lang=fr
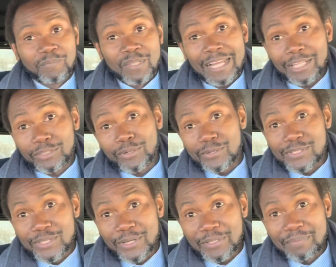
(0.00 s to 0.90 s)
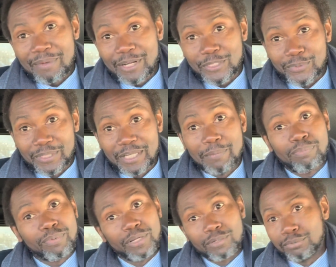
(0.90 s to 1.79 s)
14 heures de ma journée
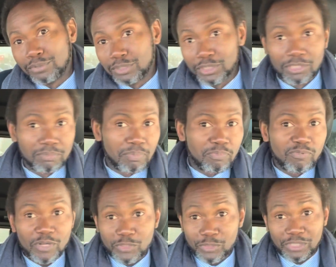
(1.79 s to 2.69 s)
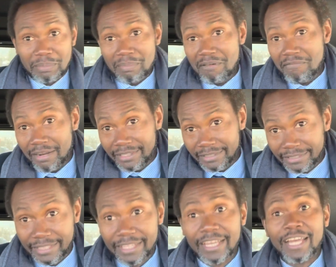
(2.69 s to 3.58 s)
pour écouter, pour pouvoir justement
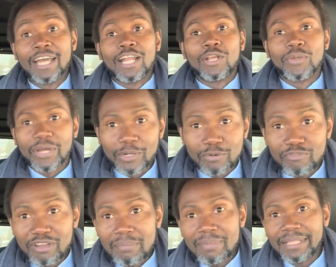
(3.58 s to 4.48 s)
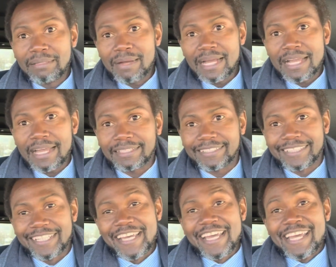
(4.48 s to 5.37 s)
valider le renouvellement de ma carte.
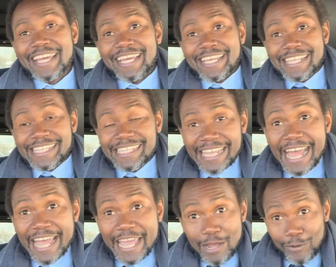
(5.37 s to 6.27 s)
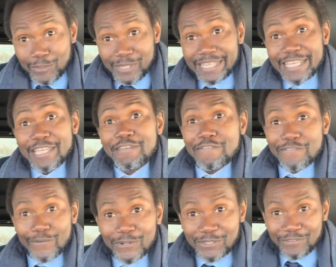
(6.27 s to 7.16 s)
Ça, et aussi, ils
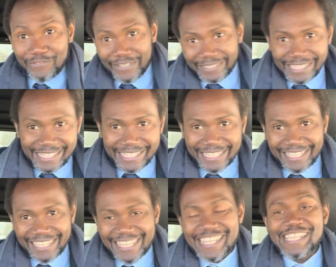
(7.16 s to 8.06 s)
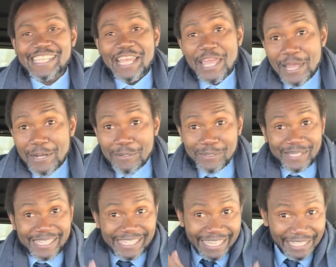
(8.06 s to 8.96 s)
font du VTC. Et
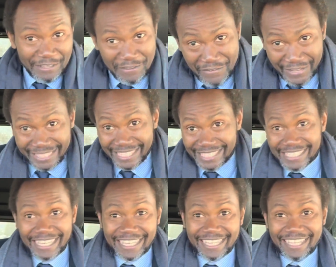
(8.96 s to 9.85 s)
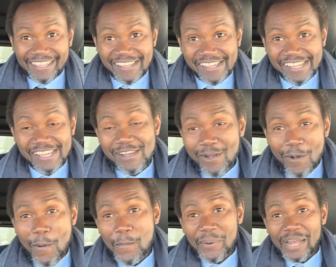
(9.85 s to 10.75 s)
aussi, c'est des VTC. Ils
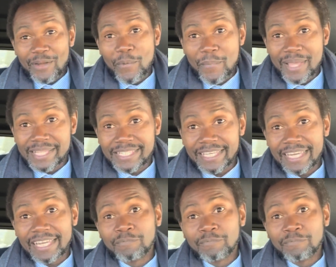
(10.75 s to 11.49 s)
comprennent le métier,